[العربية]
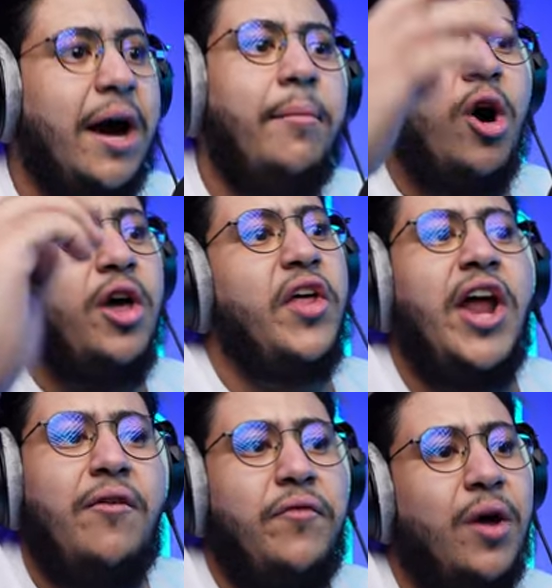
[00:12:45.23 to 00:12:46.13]
يا ابوي
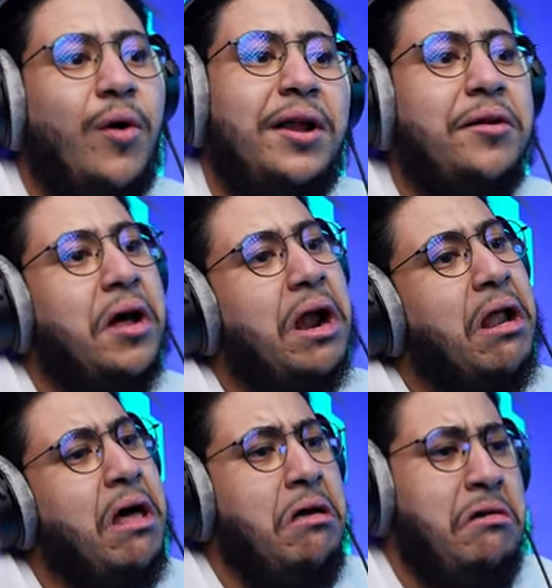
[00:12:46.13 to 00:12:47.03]

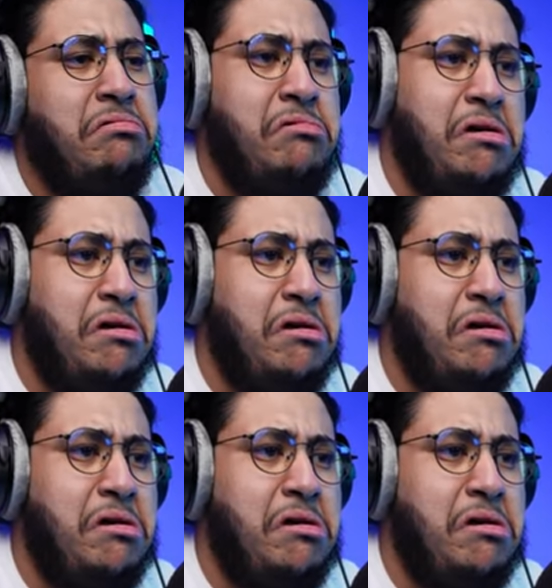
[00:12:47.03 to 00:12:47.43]
3 في